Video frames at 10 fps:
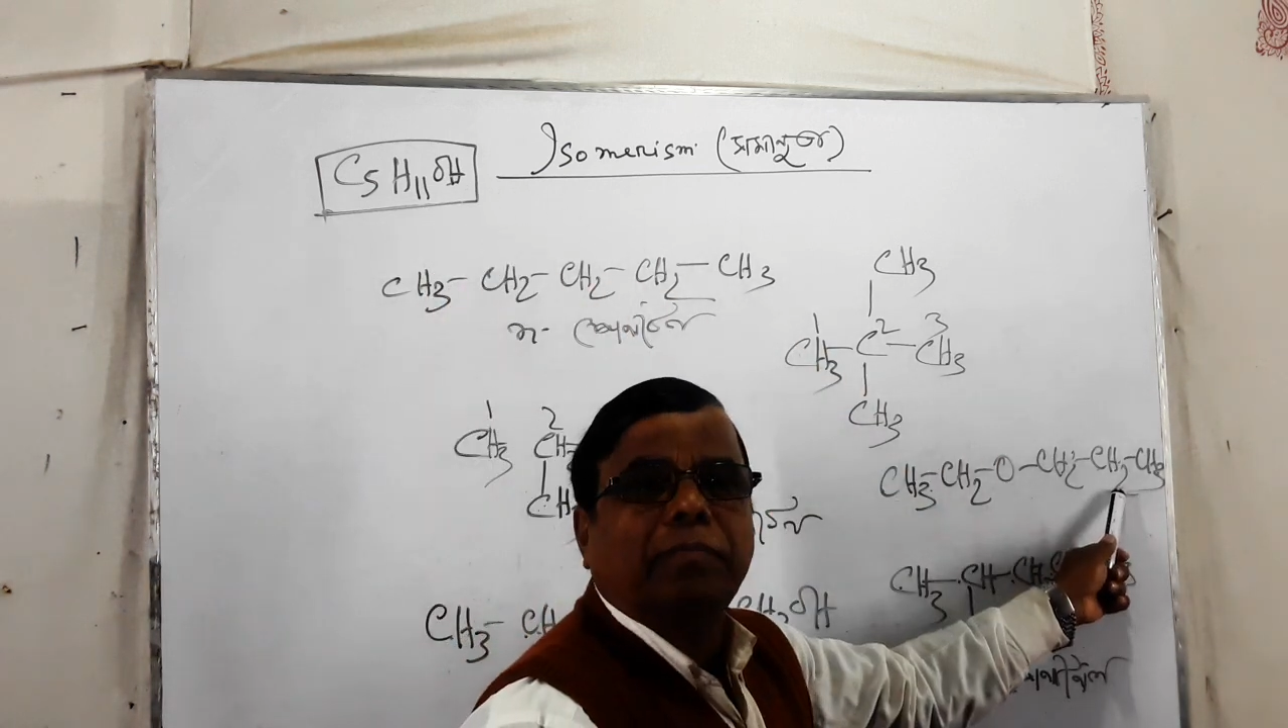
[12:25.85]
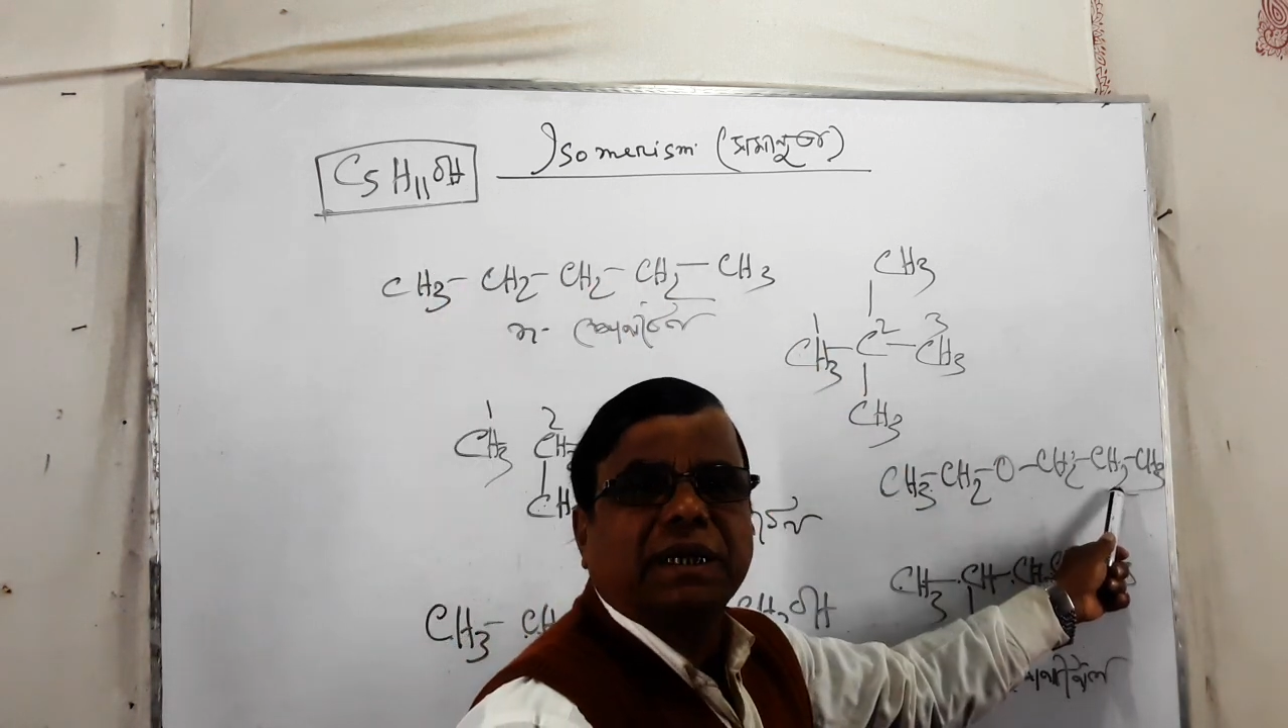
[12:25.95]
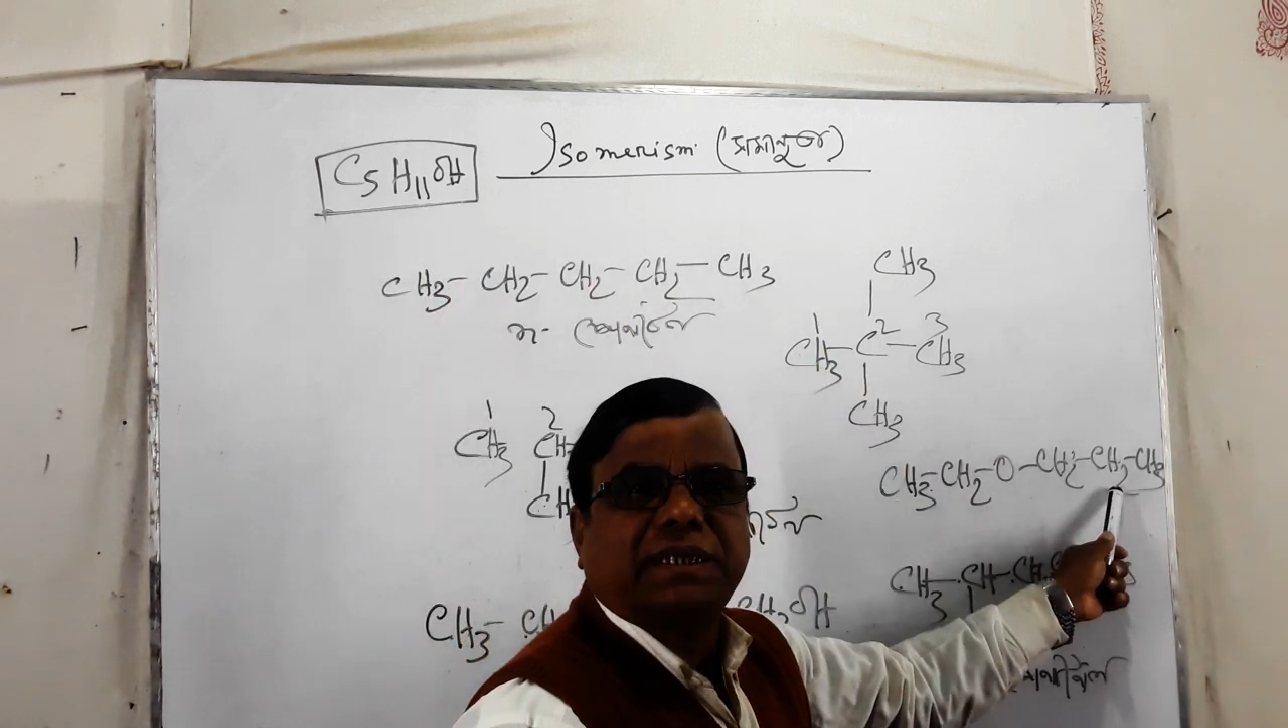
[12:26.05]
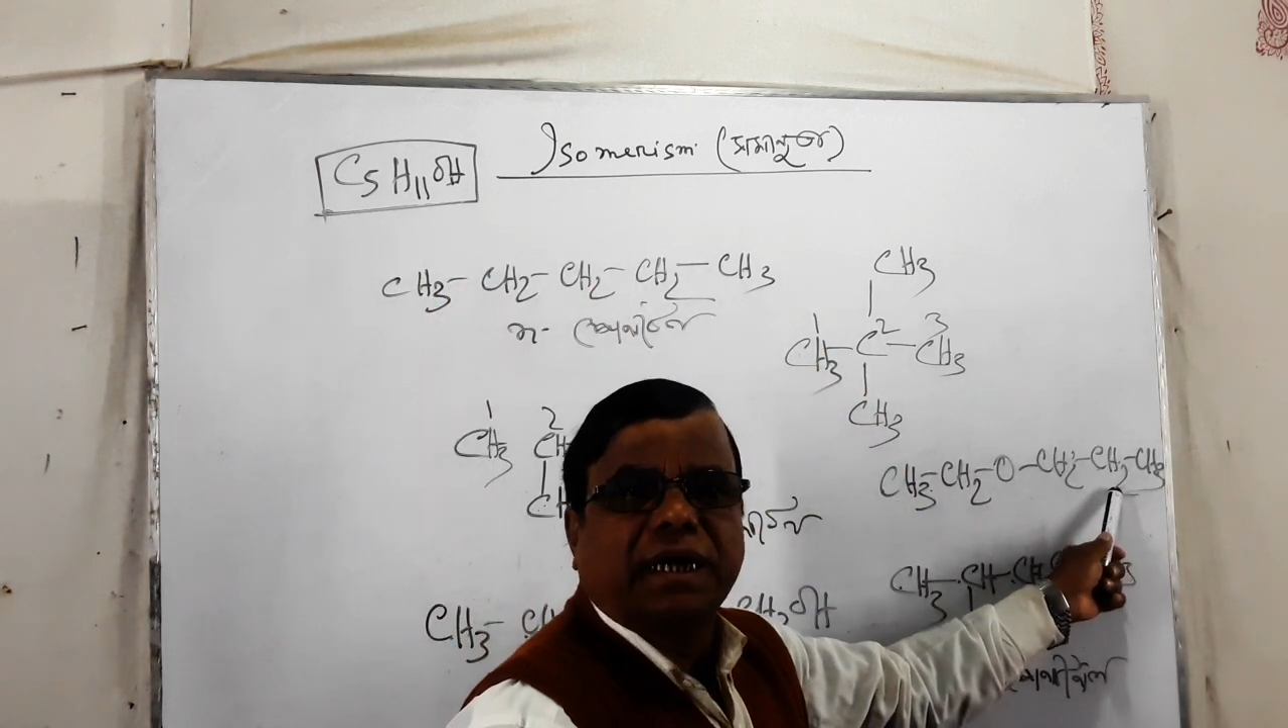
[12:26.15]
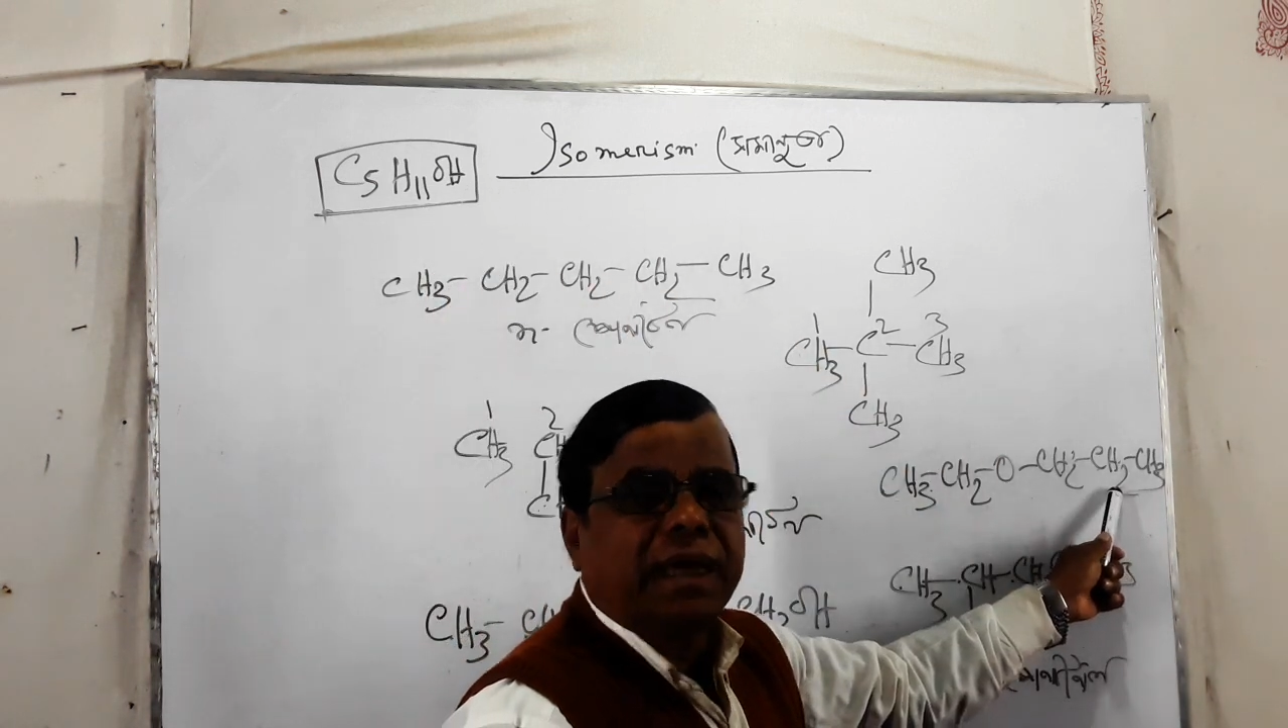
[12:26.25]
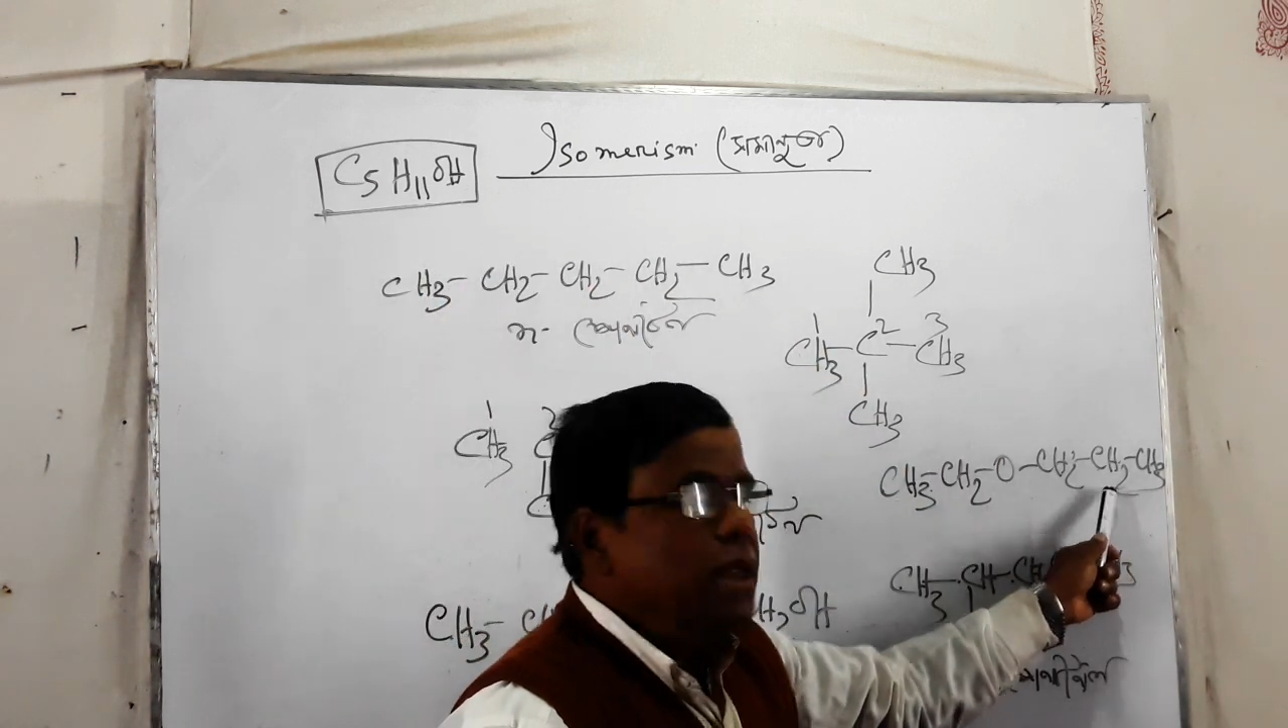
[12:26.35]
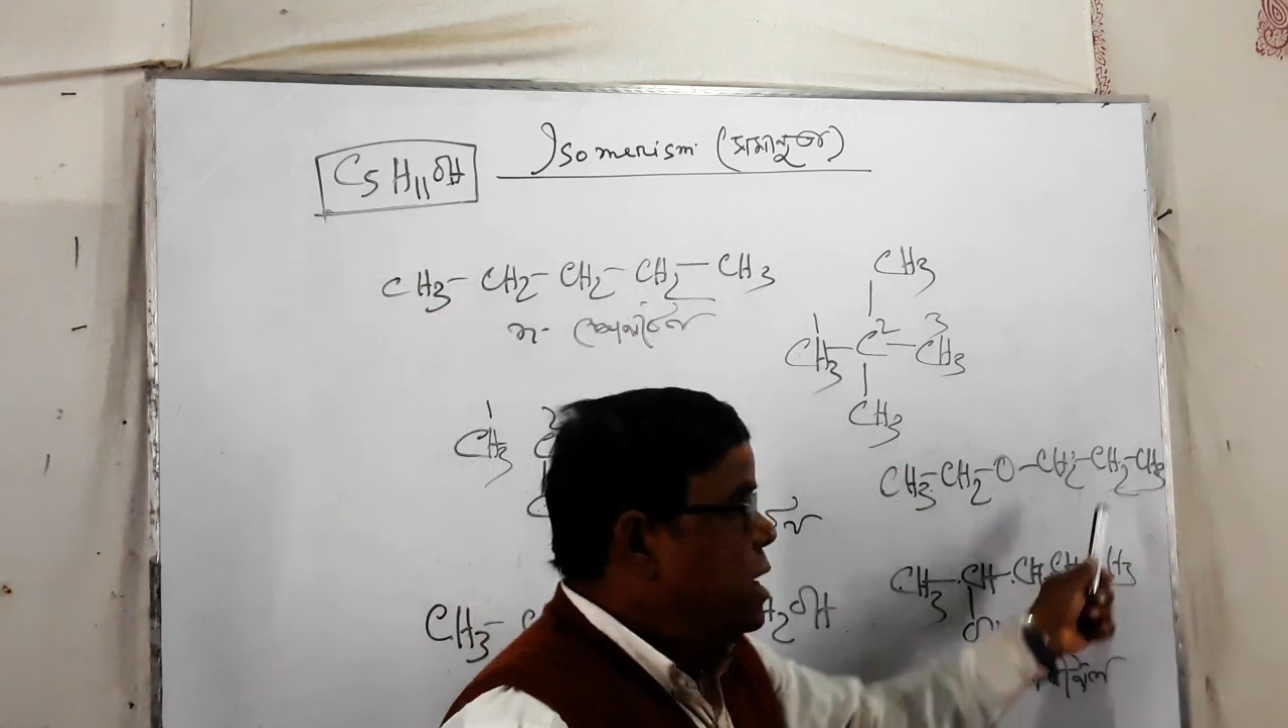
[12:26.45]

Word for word: পাঁচটা